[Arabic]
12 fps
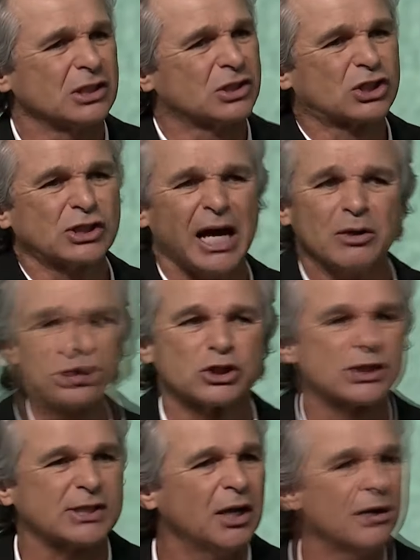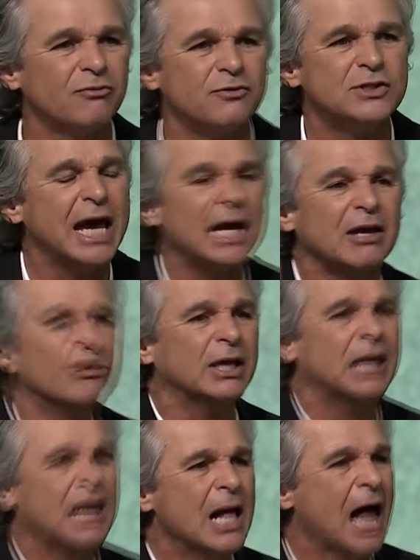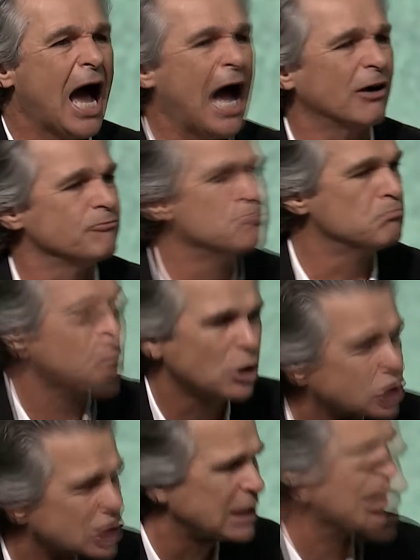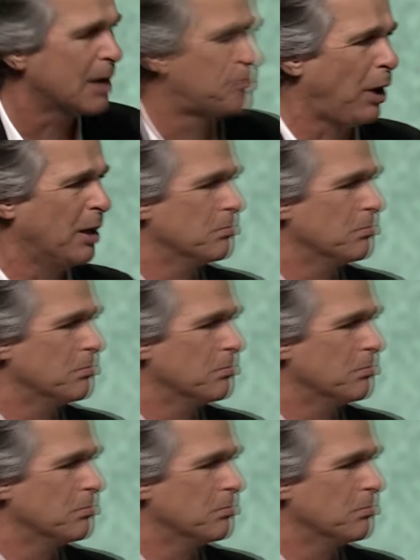يا يسوع ابن داوود ارحمني